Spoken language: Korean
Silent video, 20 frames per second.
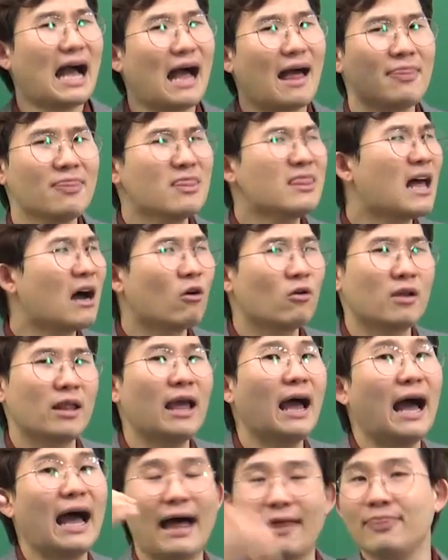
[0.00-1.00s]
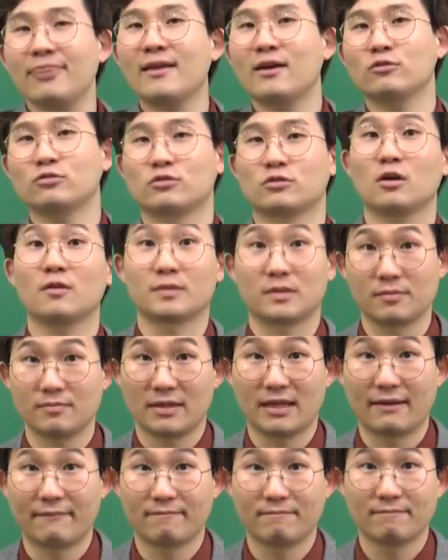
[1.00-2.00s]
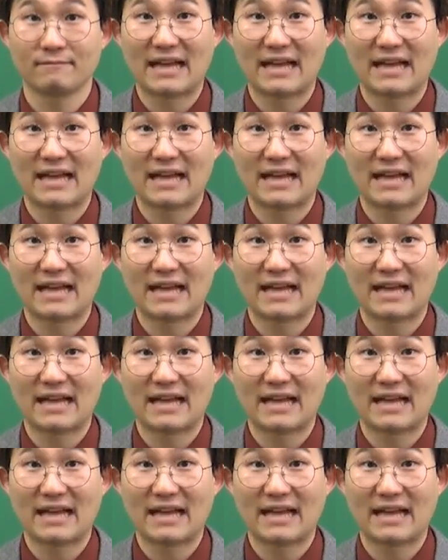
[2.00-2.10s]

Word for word: 안 나올래야 안 나올 수가 없습니다.